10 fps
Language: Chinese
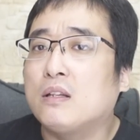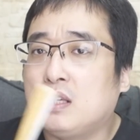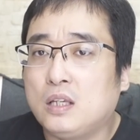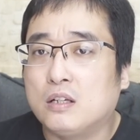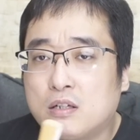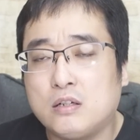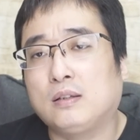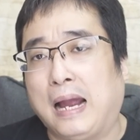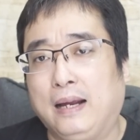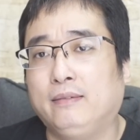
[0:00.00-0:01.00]
你是
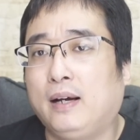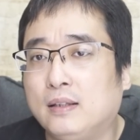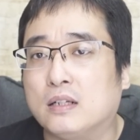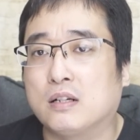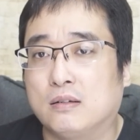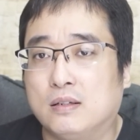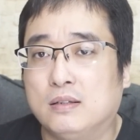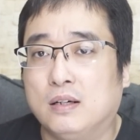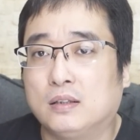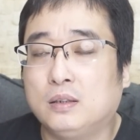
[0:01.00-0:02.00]
台湾的政
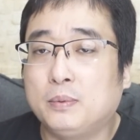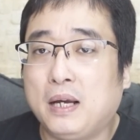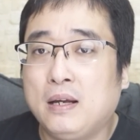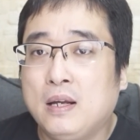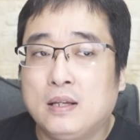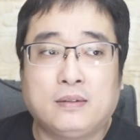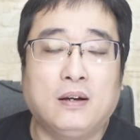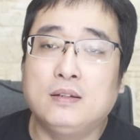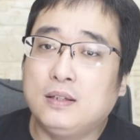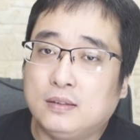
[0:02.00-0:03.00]
客，对不对？
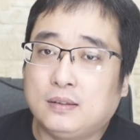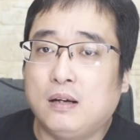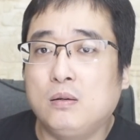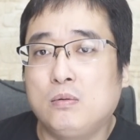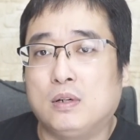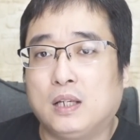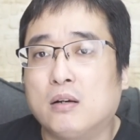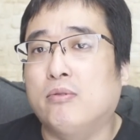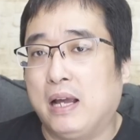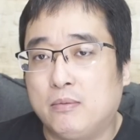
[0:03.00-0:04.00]
曾经当过那个
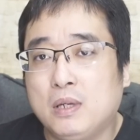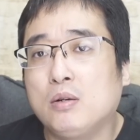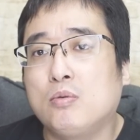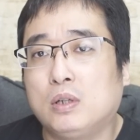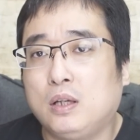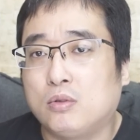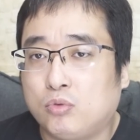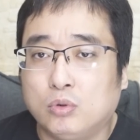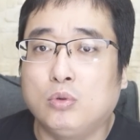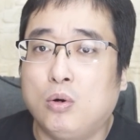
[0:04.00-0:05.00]
伪民国的
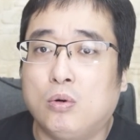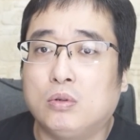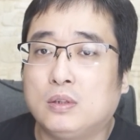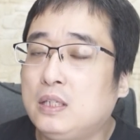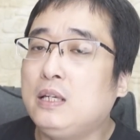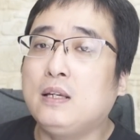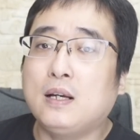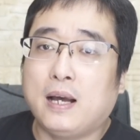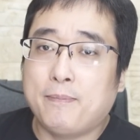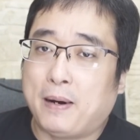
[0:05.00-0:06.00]
总统，你应
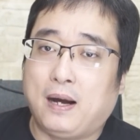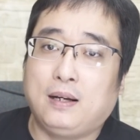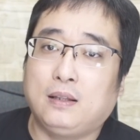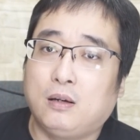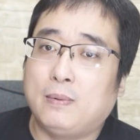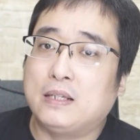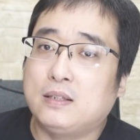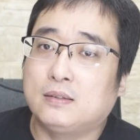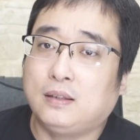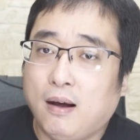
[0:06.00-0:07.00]
该把老百
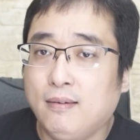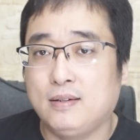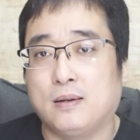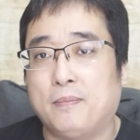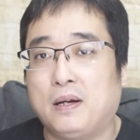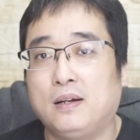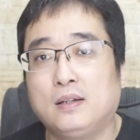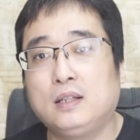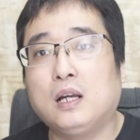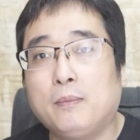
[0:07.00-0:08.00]
姓当什么？
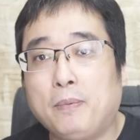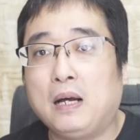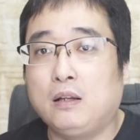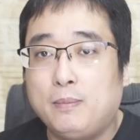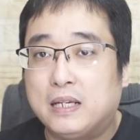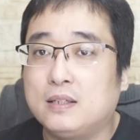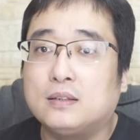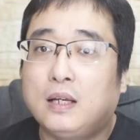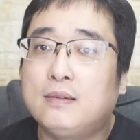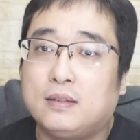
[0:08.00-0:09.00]
你应该把老百姓
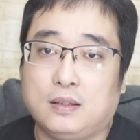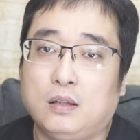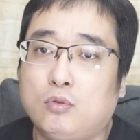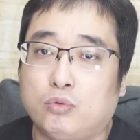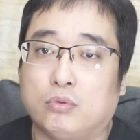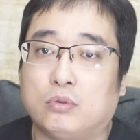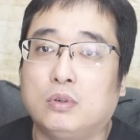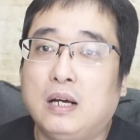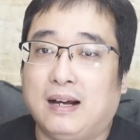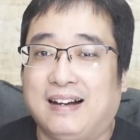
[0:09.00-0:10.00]
当自己的祖
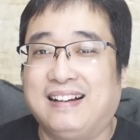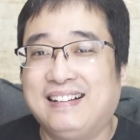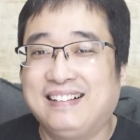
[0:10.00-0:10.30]
宗啊！